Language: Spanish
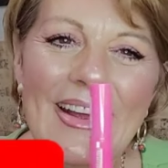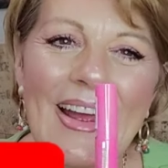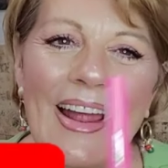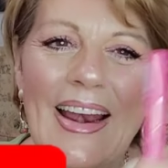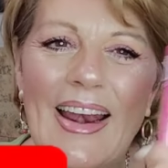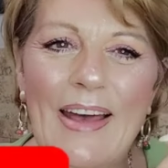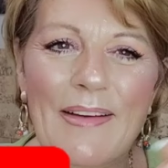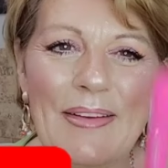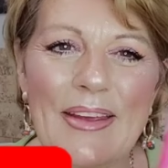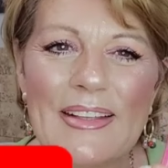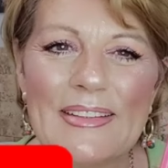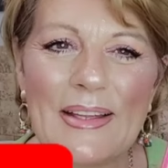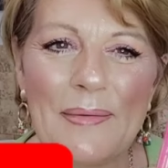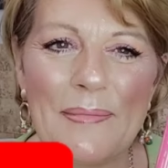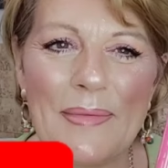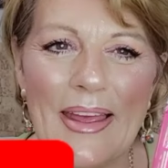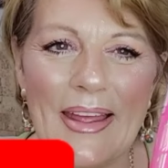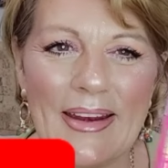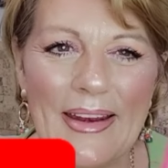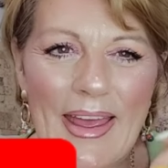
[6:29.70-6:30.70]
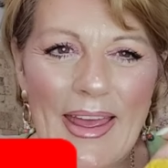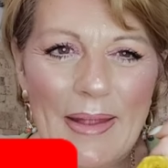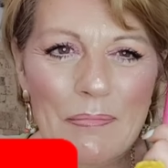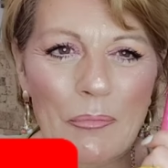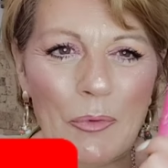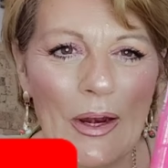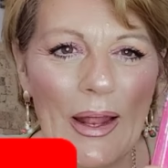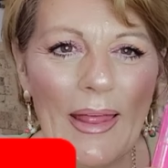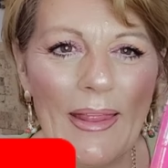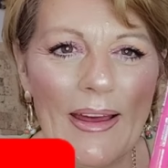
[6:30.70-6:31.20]
la había también en
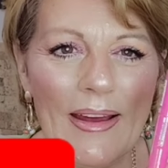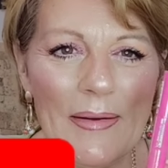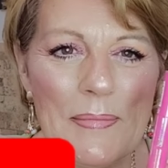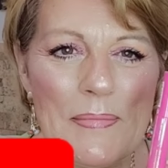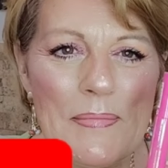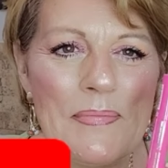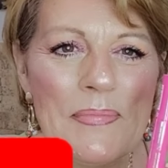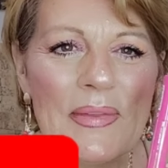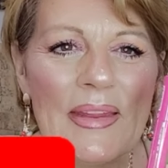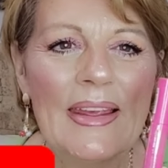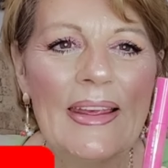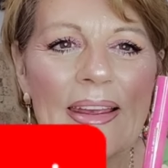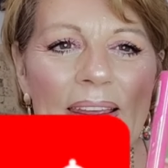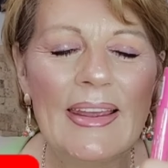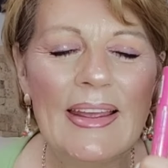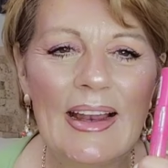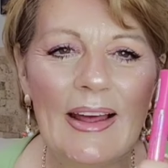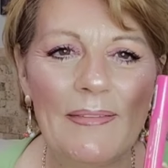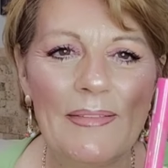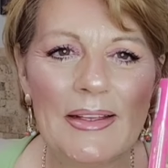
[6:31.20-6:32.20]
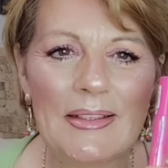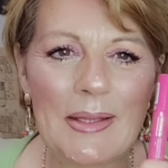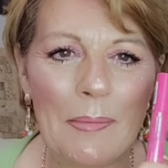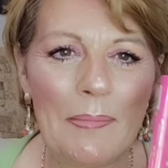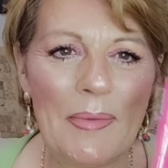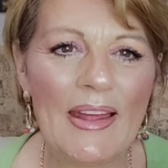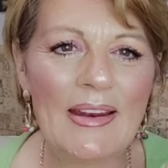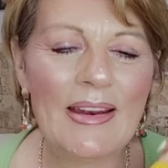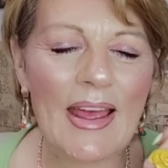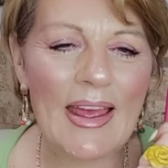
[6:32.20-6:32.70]
morada y la había
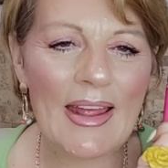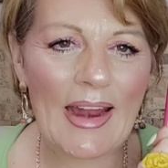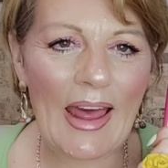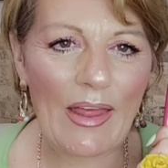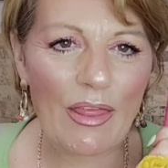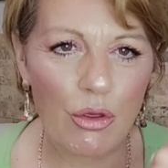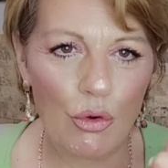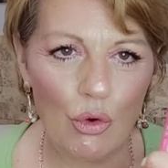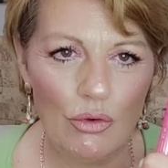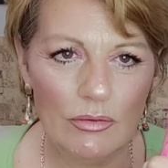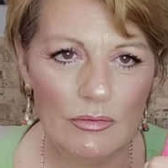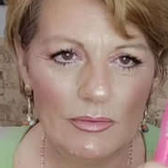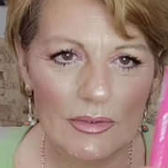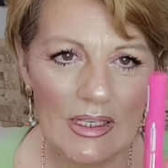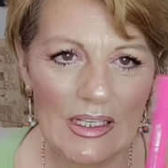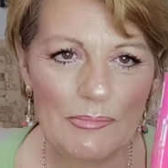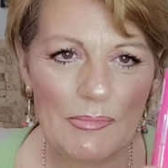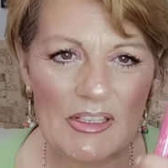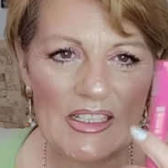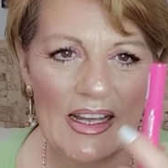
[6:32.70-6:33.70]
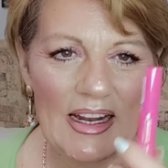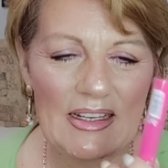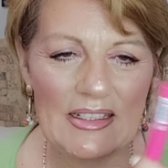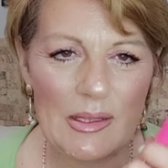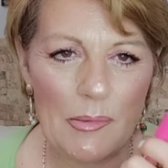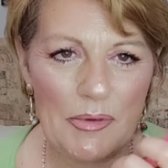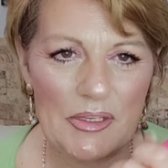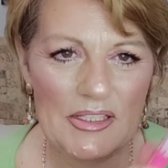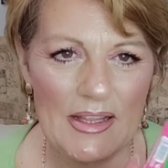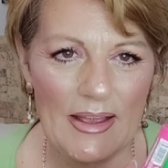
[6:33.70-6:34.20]
también en azul, las máscaras
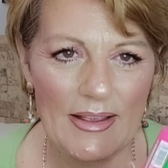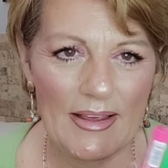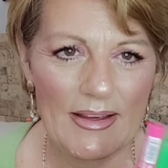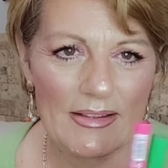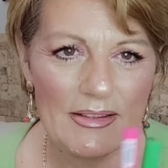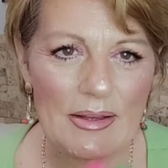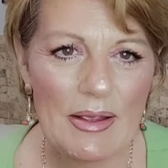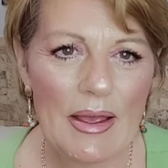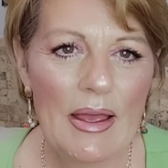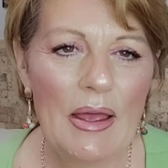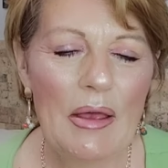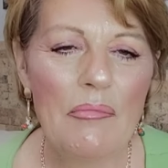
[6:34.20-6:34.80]
de pestañas.